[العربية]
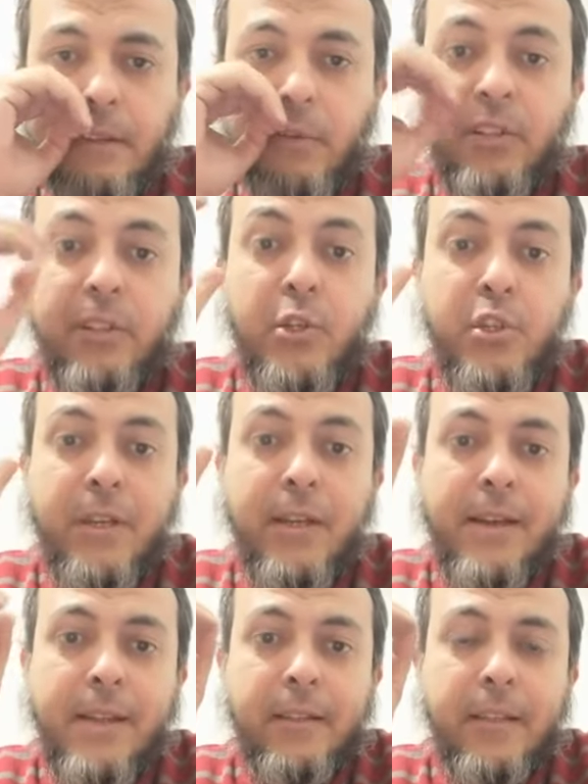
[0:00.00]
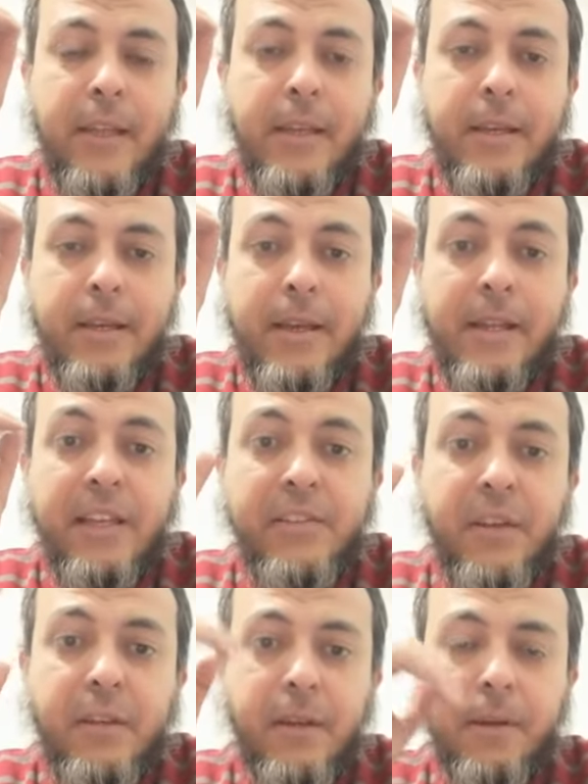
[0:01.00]
والتنشئة الدينية الغير
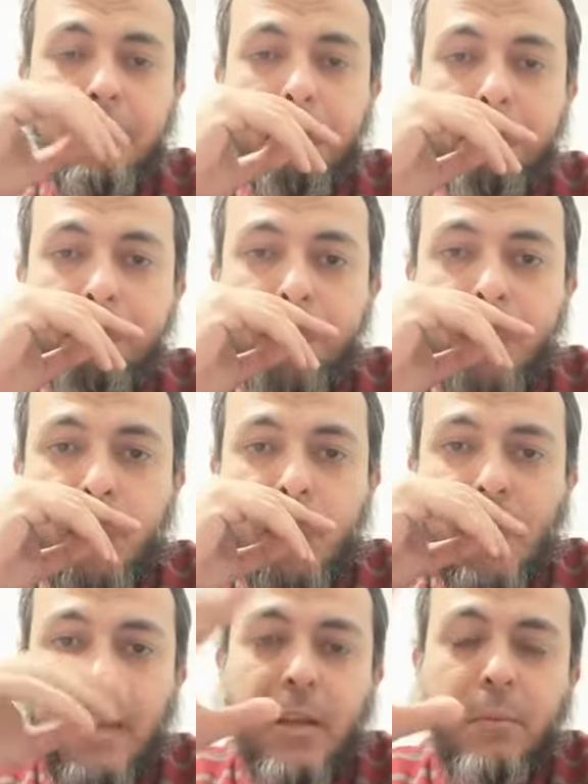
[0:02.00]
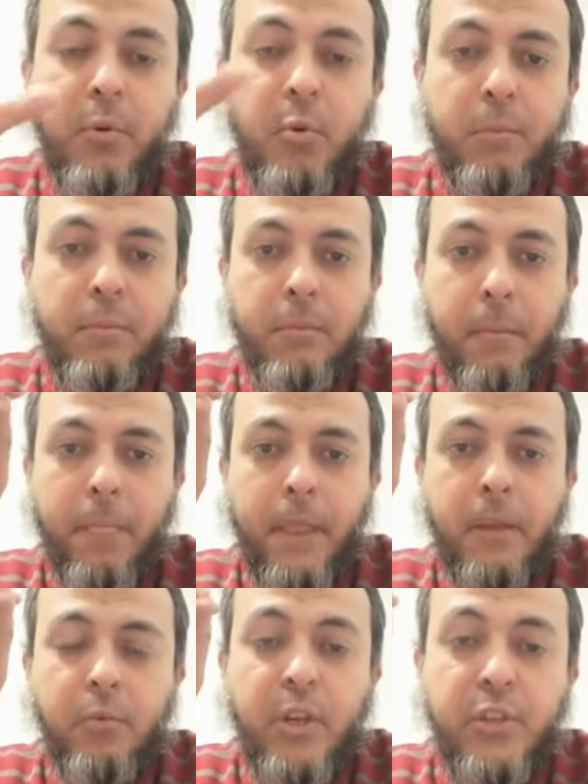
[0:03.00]
صحيحة الأب والأم
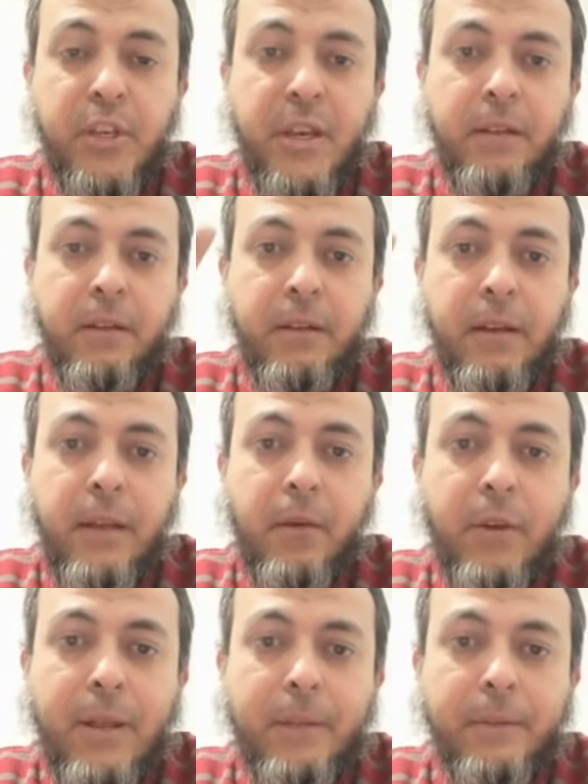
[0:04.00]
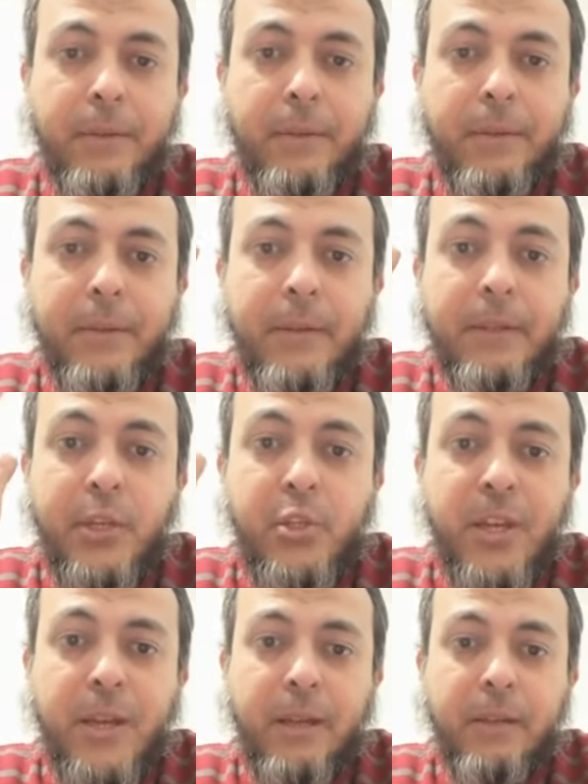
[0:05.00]
نشآن الأولاد
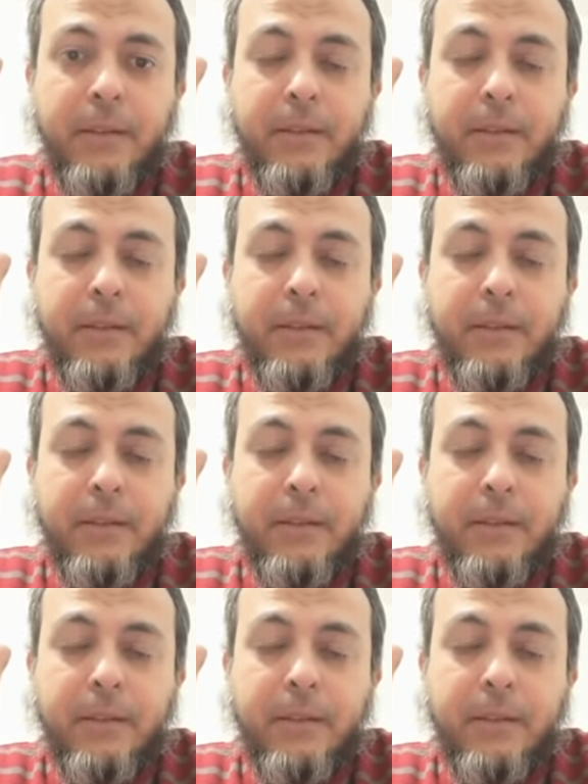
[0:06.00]
تنشئة